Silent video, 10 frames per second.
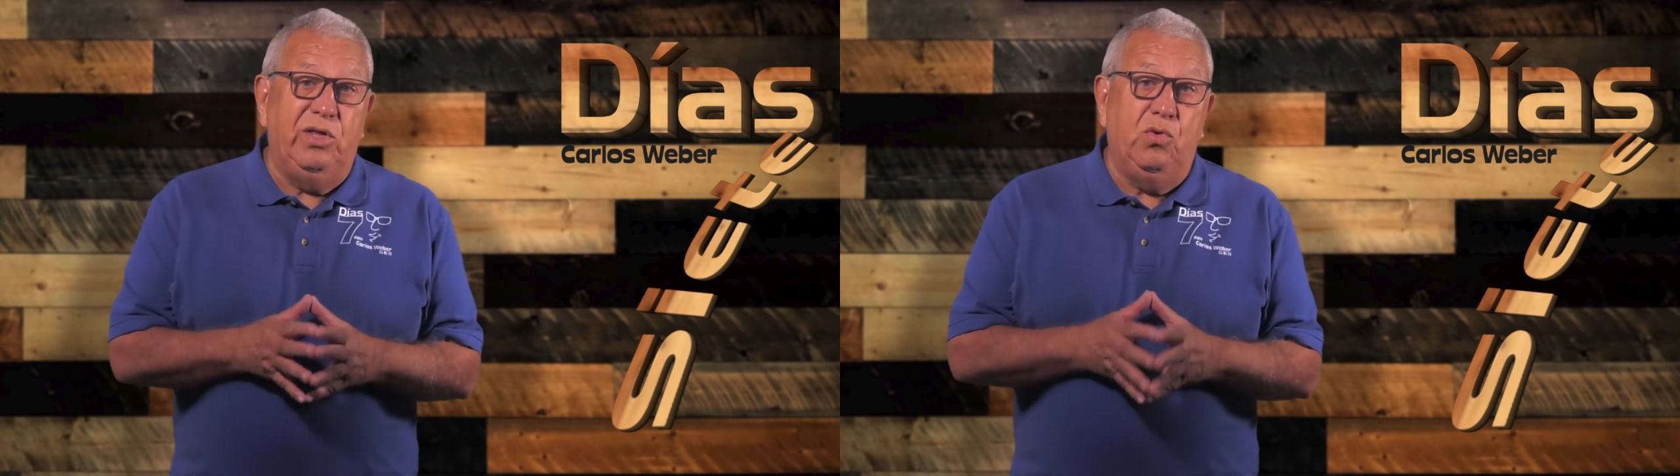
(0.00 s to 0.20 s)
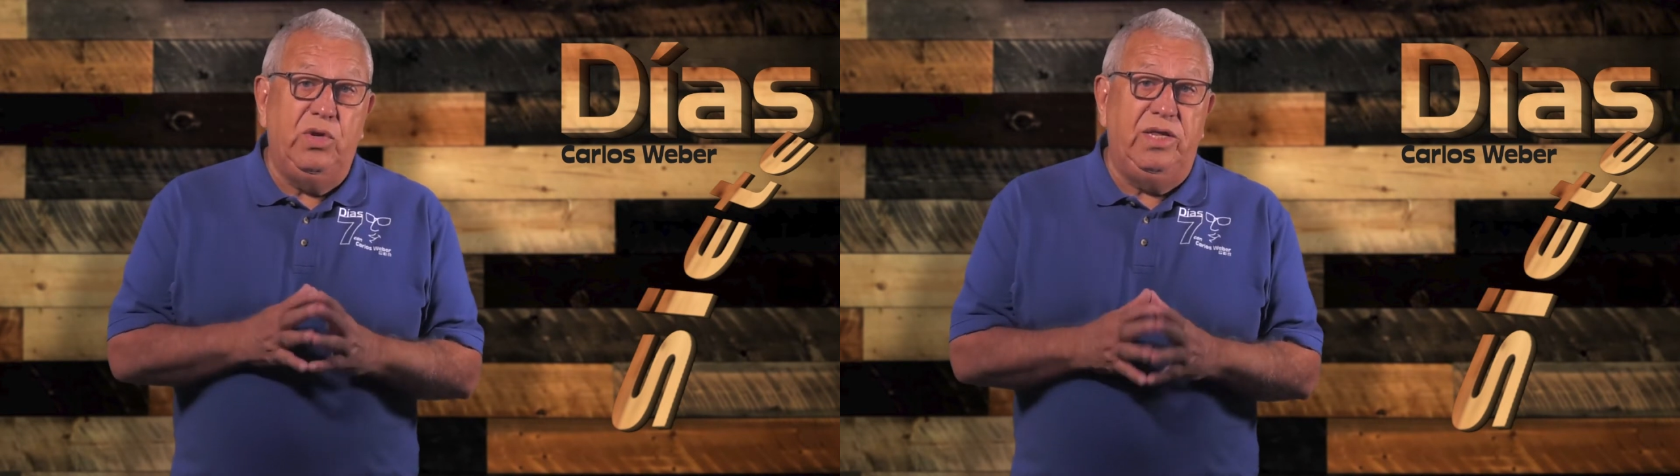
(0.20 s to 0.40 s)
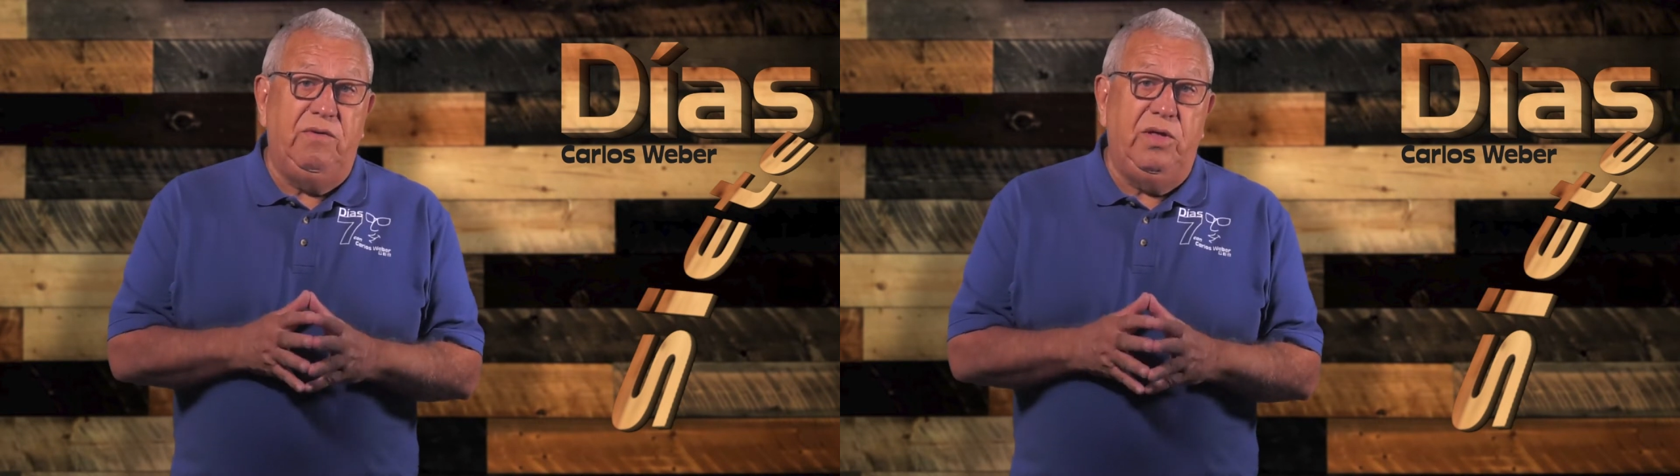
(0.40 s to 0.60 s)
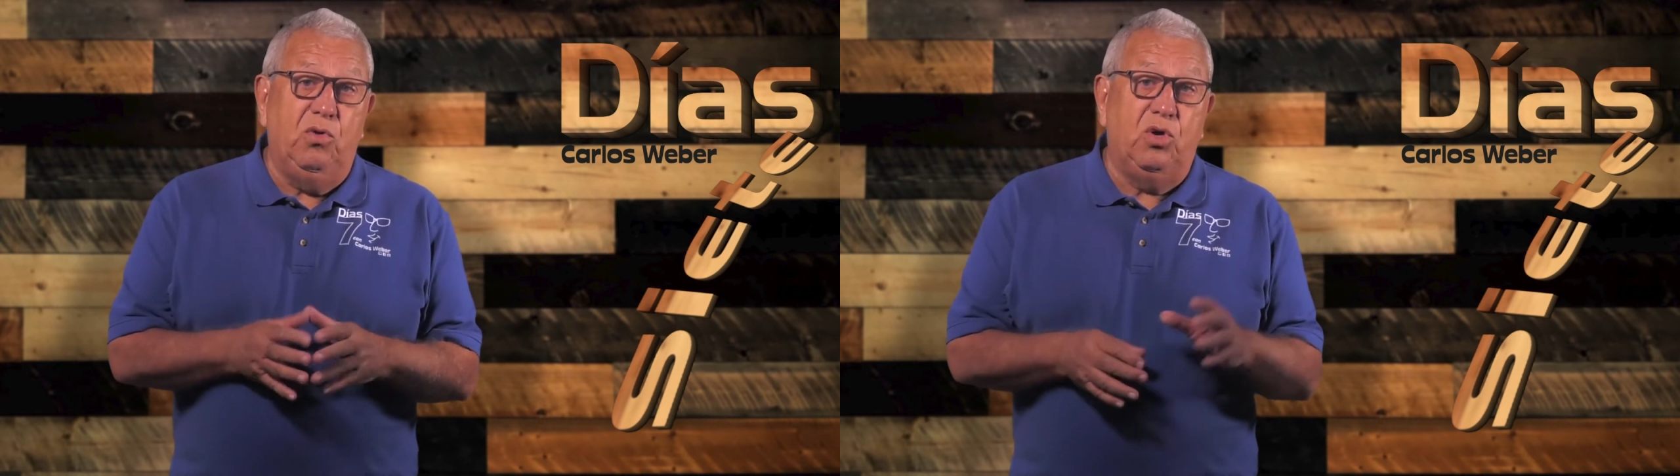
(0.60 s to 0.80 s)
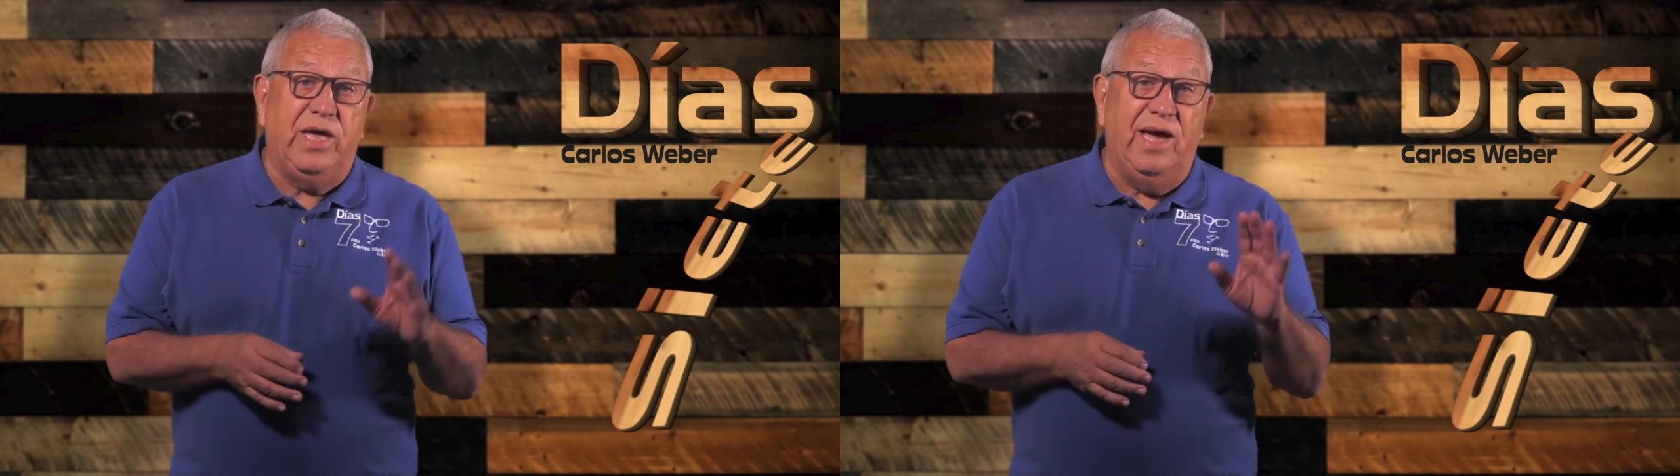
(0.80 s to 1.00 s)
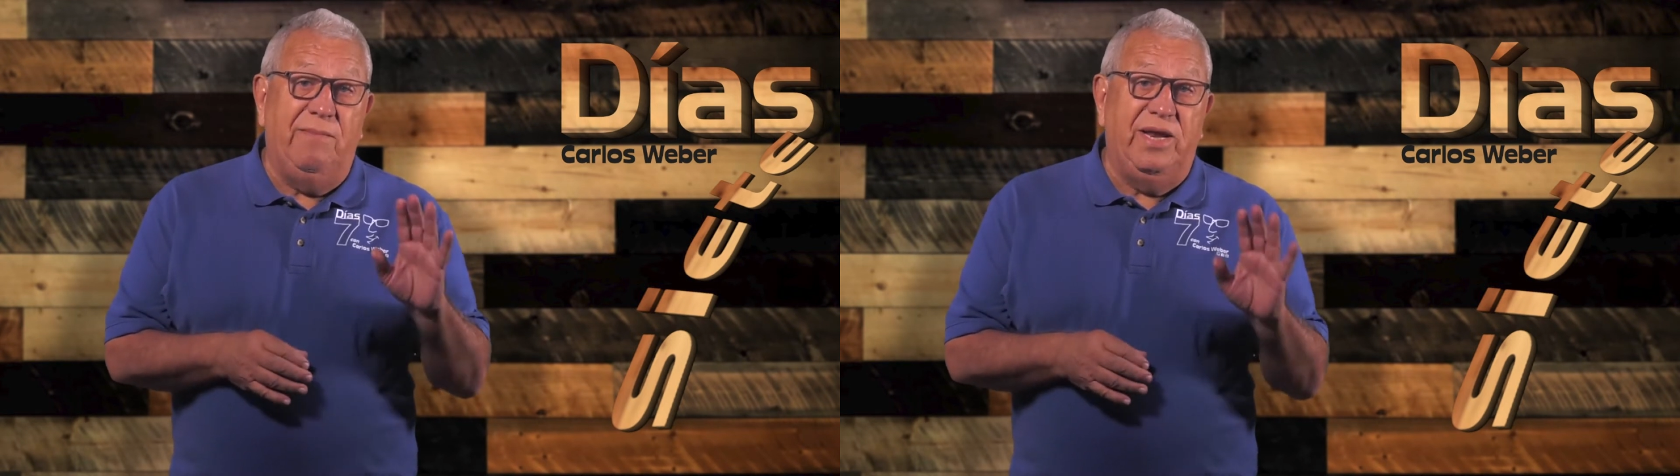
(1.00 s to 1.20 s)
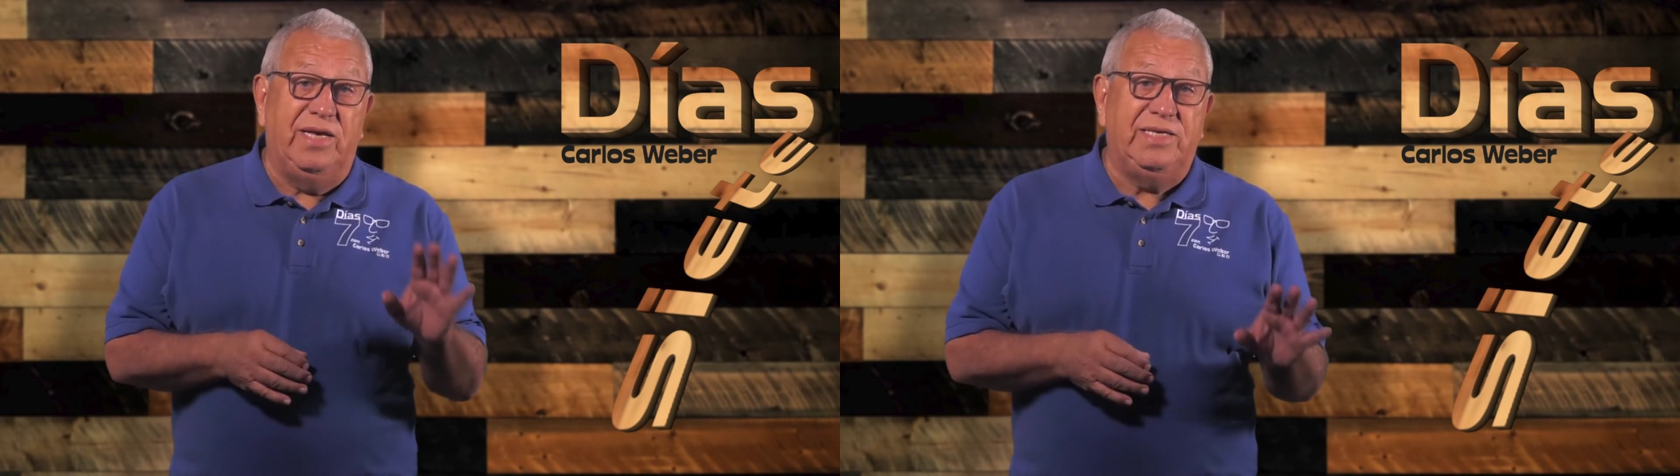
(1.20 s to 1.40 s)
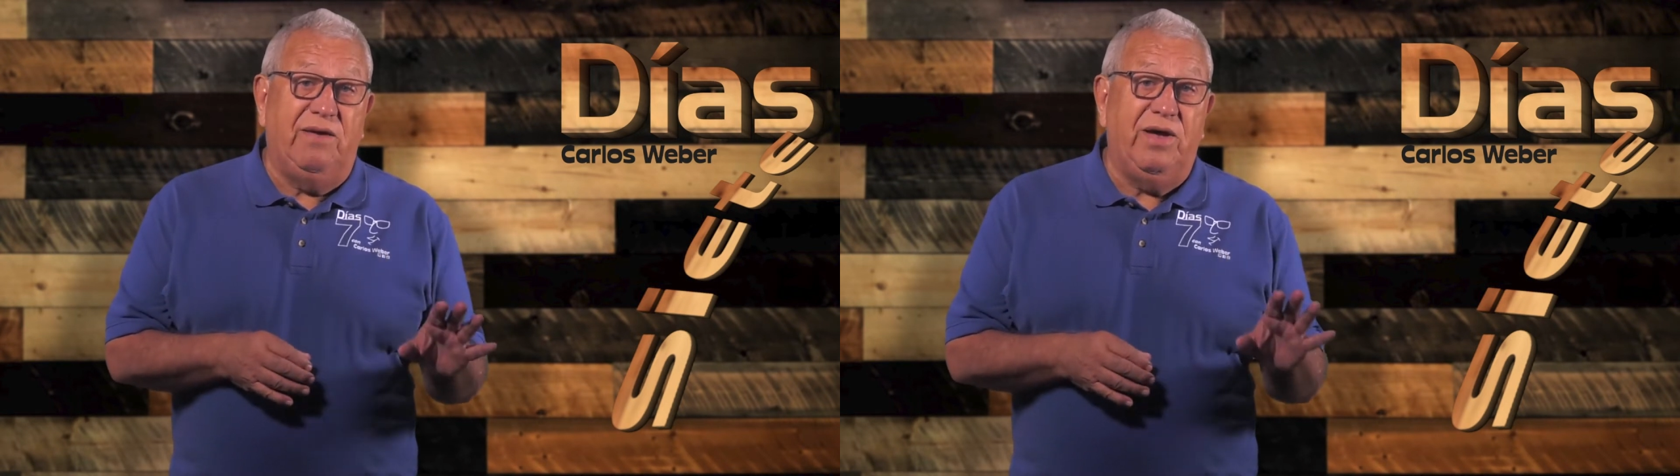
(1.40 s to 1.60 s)
de un individuo que
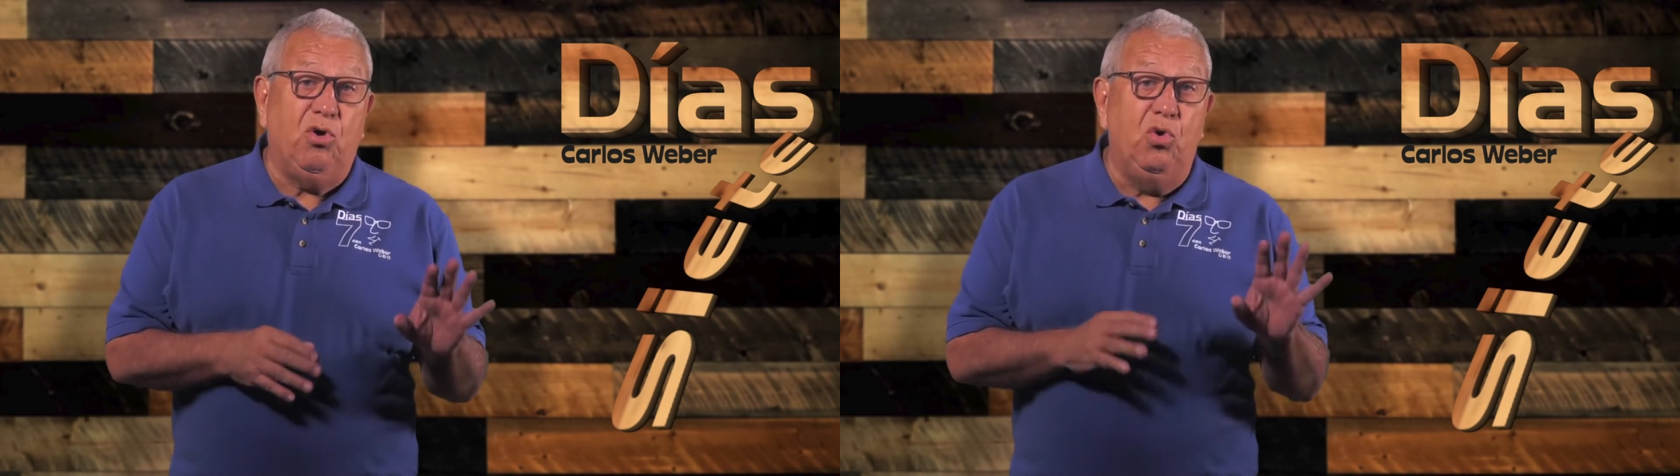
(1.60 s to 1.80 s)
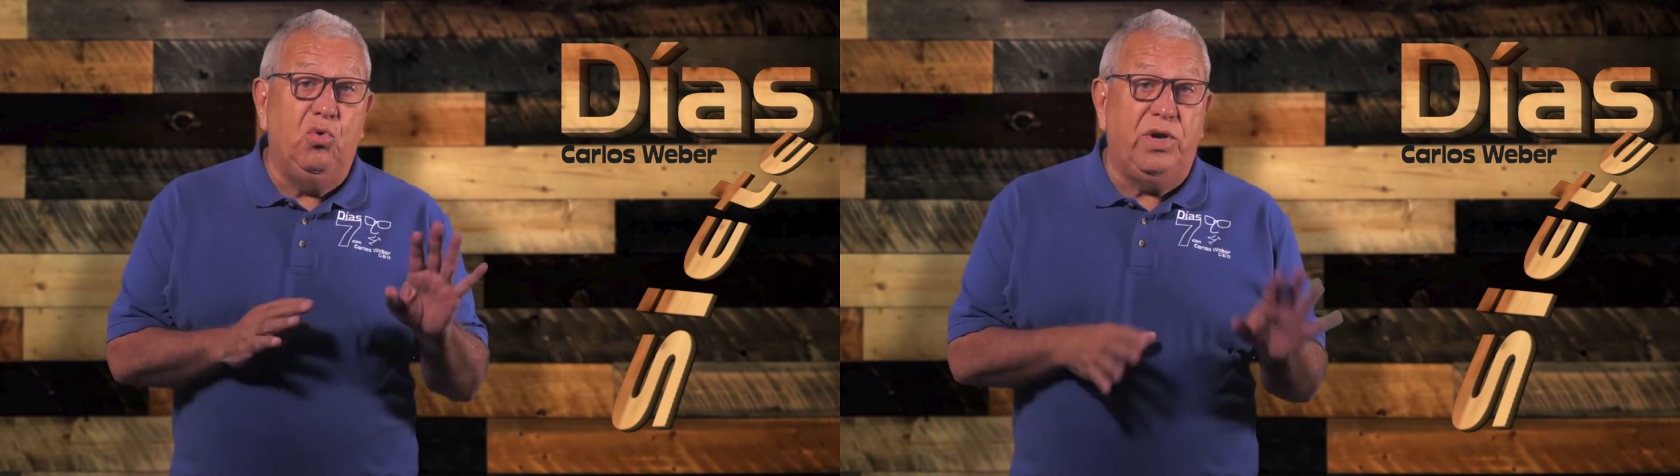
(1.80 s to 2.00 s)
amenazaba con un